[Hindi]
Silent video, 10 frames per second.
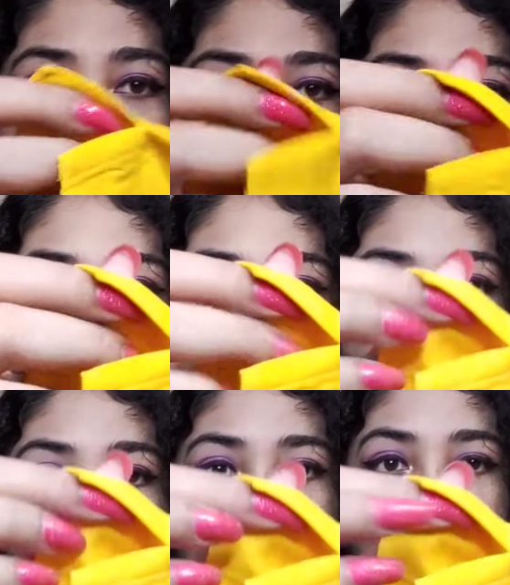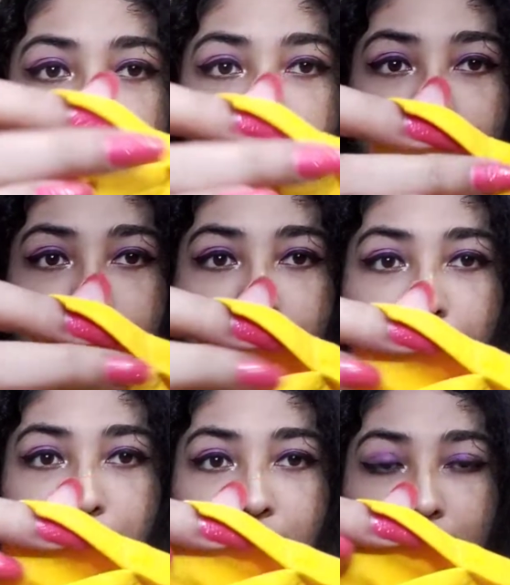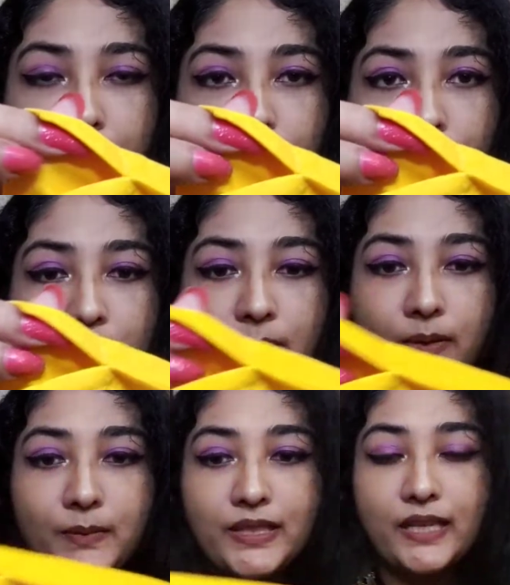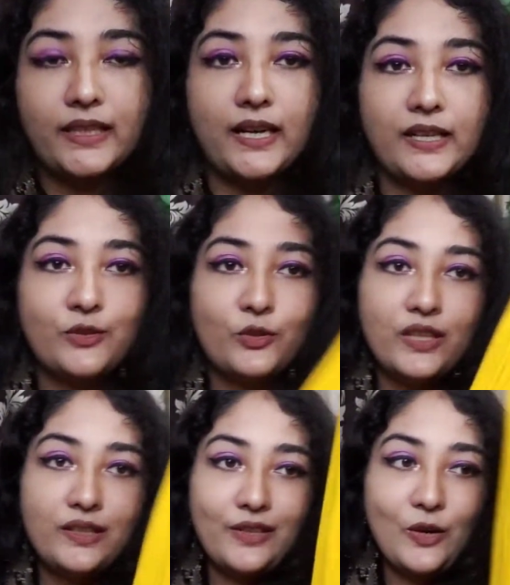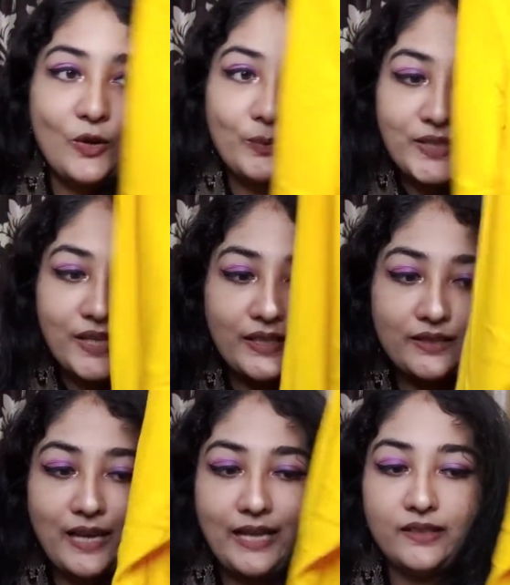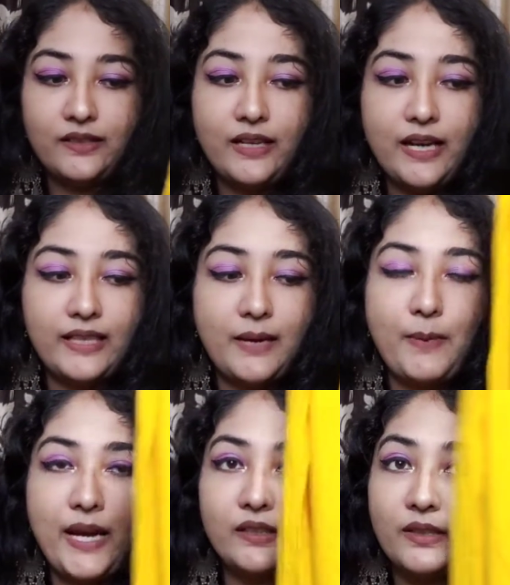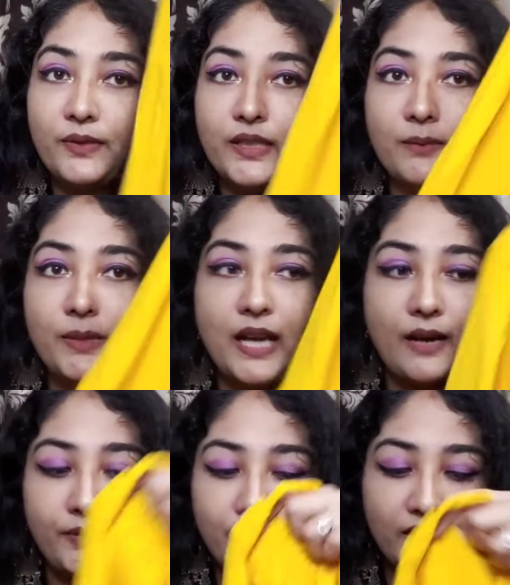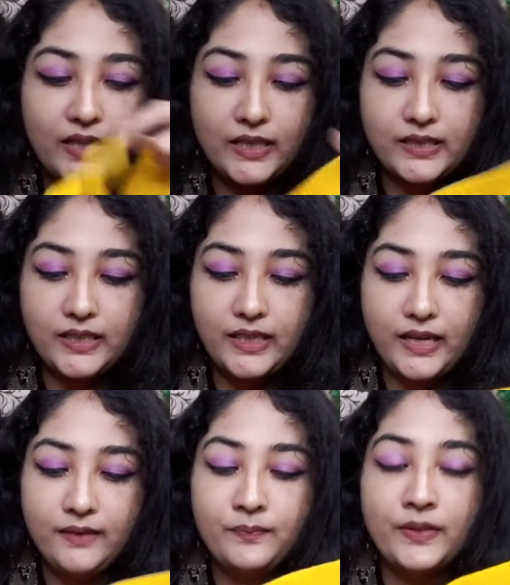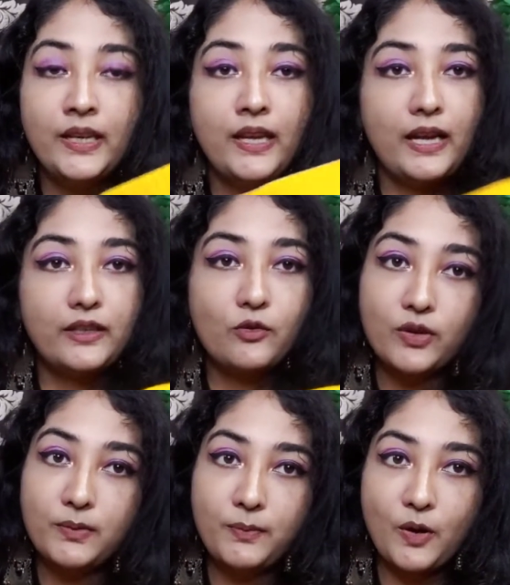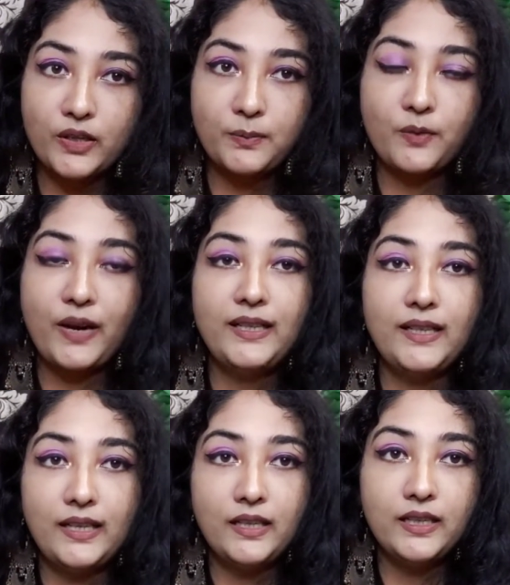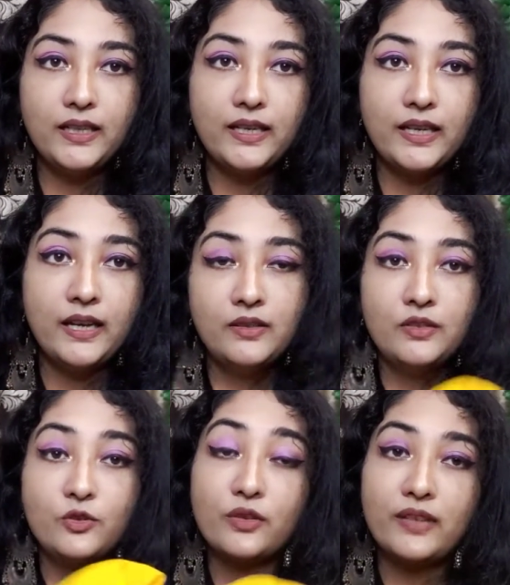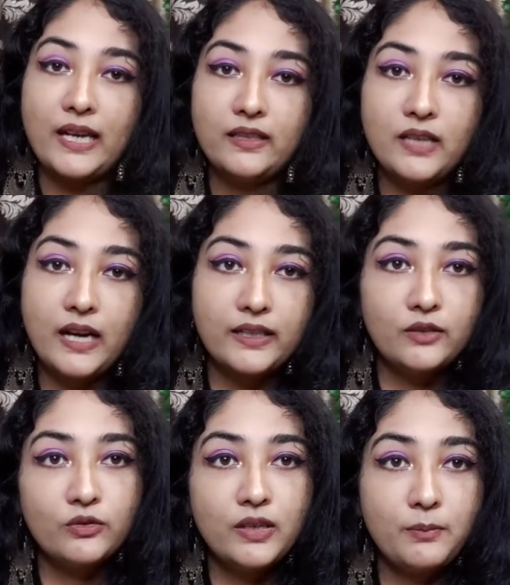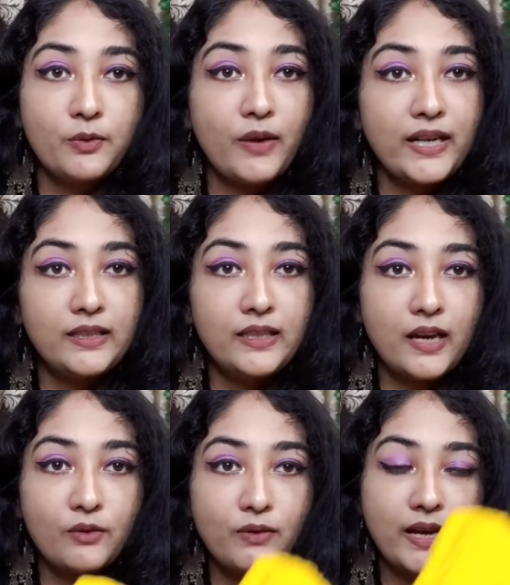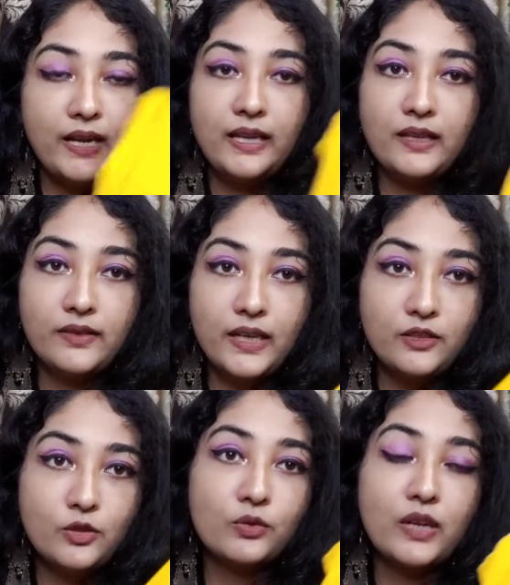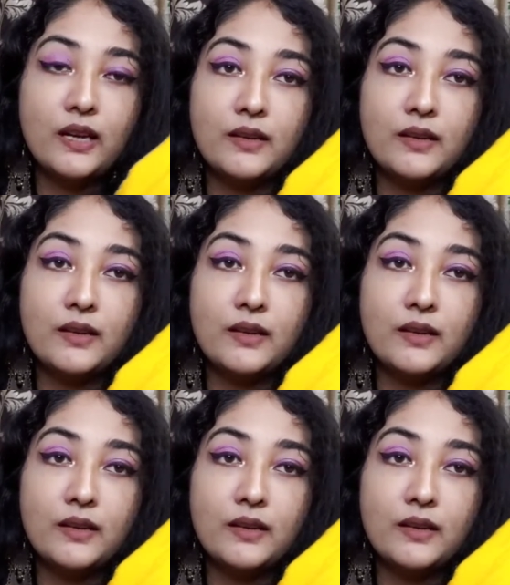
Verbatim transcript: एंड पैंट के एंड्स पर यहाँ पर आपको कट भी मिल जाता है जो कि इसे और भी ज़्यादा स्टाइलिश दिखाता है पैंट की फिटिंग भी काफ़ी ज़्यादा अच्छी है एंड कोई भी पॉकेट प्रोवाइड नहीं की गई है जो साइज़ चार्ट इन्होंने प्रोवाइड किया हुआ है एक साइज़ छोटा